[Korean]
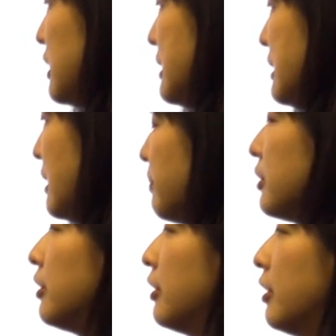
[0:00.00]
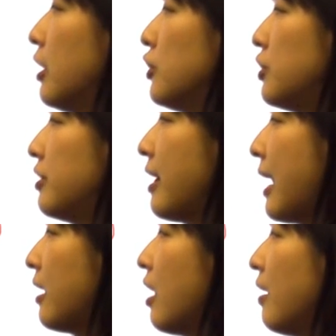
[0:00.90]
is similar to
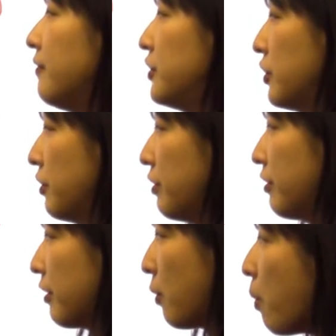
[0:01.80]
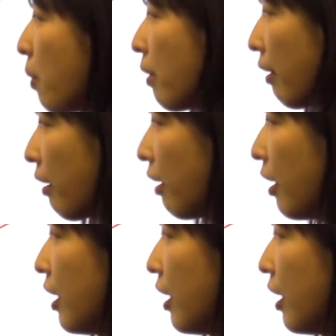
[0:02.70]
that of the Earth core.